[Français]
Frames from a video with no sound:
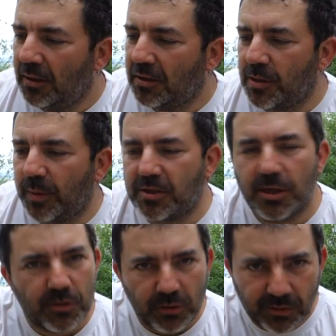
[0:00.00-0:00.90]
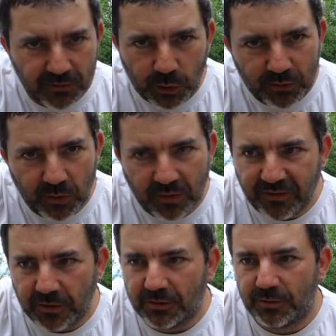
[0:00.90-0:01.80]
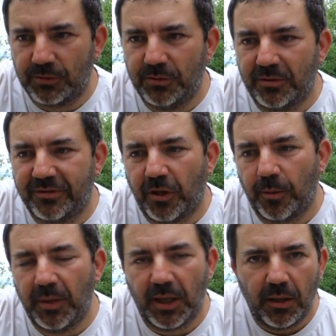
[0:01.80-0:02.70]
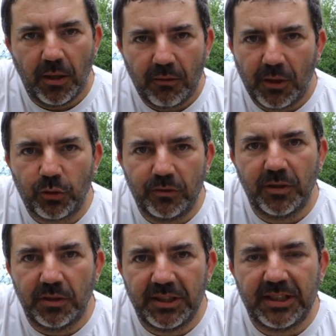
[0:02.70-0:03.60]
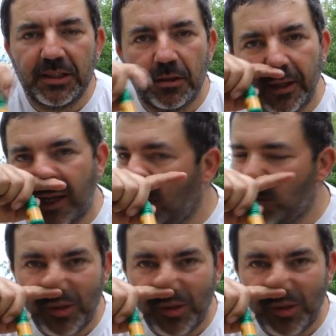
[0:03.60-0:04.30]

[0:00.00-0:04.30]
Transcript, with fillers: Je sais pas si elle se trouve de nouveau en France sous une autre forme, mais la trouver en liquide, en crème.